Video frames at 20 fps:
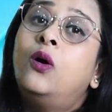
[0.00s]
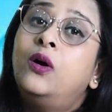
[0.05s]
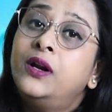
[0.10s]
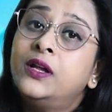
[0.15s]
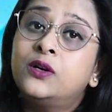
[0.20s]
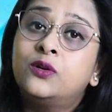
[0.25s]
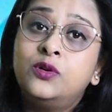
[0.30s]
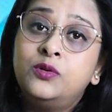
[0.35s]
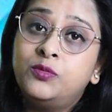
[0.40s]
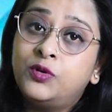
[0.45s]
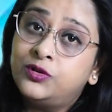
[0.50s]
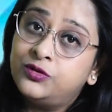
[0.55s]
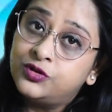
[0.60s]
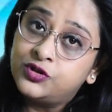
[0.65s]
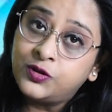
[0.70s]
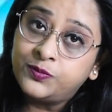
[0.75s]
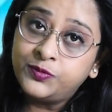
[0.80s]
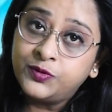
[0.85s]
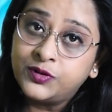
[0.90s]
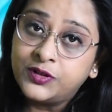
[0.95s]
অনেকক্ষণ মন্দ
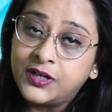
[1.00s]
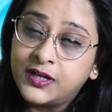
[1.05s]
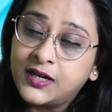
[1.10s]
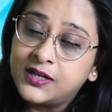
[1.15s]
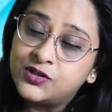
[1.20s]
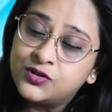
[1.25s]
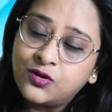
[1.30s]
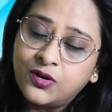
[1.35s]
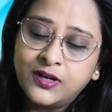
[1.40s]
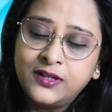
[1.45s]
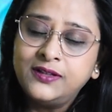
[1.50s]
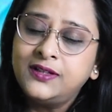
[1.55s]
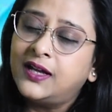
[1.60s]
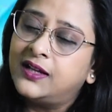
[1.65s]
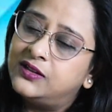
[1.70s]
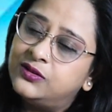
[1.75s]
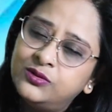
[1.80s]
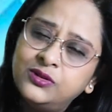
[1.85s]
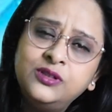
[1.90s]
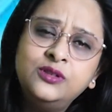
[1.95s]
সপ্তক রেগাজ করেন
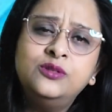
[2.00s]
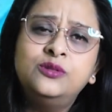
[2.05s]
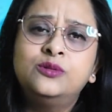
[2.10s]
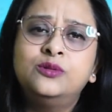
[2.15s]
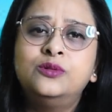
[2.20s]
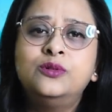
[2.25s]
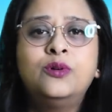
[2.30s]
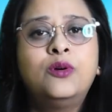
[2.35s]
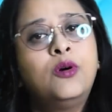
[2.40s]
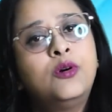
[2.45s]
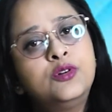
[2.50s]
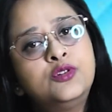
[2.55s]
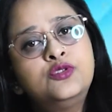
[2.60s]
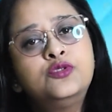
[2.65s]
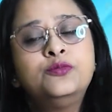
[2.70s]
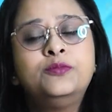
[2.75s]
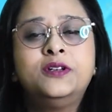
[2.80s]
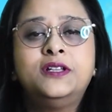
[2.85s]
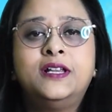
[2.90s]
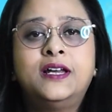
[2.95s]
তাতেও কিন্তু কোনো
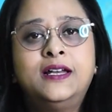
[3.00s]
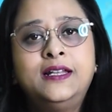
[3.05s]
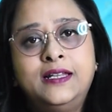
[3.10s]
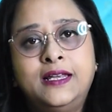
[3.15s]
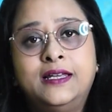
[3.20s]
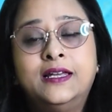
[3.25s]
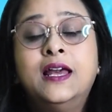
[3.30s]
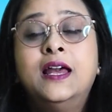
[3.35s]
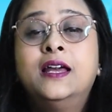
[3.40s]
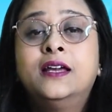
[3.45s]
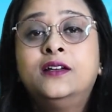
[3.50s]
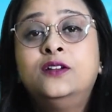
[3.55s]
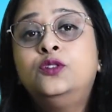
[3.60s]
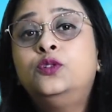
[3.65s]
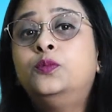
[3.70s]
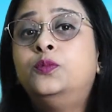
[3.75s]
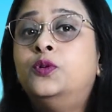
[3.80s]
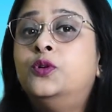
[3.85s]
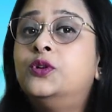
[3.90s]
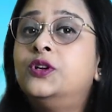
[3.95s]
অসুবিধা নেই
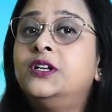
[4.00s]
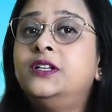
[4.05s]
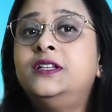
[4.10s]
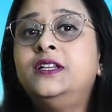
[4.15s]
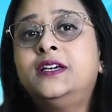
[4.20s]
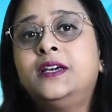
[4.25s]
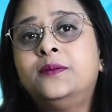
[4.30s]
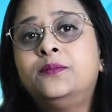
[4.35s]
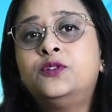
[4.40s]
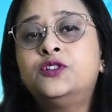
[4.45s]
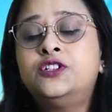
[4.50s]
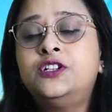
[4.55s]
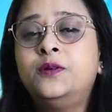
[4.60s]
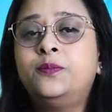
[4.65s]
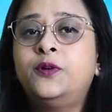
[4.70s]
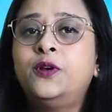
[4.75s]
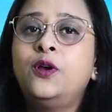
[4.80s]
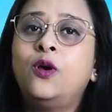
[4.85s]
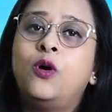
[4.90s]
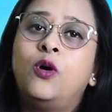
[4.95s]
কিন্তু ভোরের দিকে বসলে
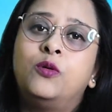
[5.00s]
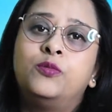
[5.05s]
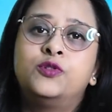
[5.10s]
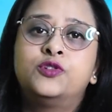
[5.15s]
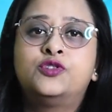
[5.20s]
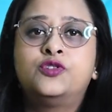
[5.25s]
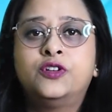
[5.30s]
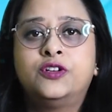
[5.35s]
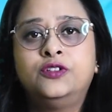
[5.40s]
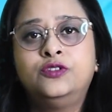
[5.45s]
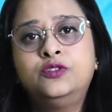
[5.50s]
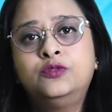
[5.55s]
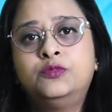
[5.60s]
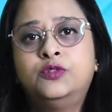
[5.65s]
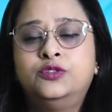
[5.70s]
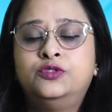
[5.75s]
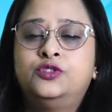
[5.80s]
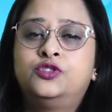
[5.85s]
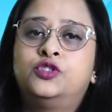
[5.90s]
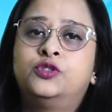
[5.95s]
পরে অবশ্যই কিন্তু
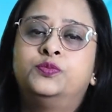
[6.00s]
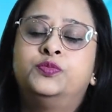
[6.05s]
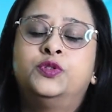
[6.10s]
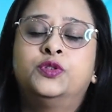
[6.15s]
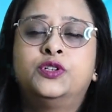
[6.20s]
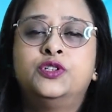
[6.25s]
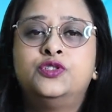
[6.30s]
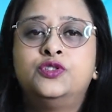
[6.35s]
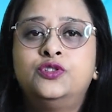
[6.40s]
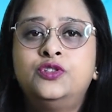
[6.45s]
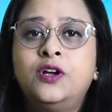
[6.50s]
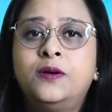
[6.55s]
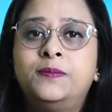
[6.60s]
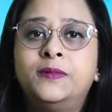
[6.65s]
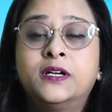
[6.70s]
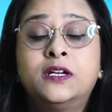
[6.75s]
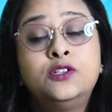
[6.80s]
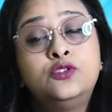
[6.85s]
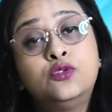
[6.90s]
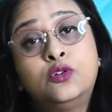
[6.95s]
মন্দ সপ্তকের জন্য
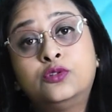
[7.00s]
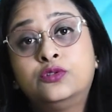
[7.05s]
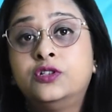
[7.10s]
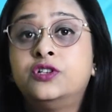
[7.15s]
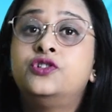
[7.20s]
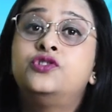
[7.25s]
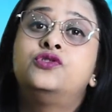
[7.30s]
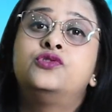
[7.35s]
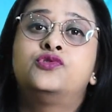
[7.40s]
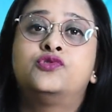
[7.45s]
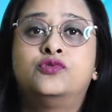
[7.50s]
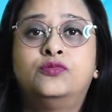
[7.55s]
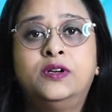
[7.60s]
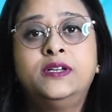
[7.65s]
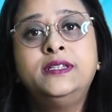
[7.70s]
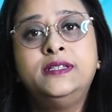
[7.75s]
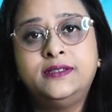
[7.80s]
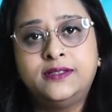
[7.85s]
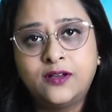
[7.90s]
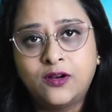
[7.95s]
আপনাকে যথেষ্ট
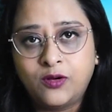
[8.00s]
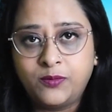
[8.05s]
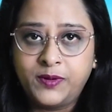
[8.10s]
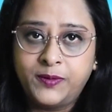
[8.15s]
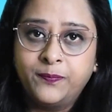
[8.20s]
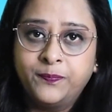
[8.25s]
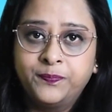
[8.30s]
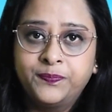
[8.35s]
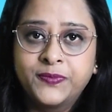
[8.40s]
সময় দিতে হবে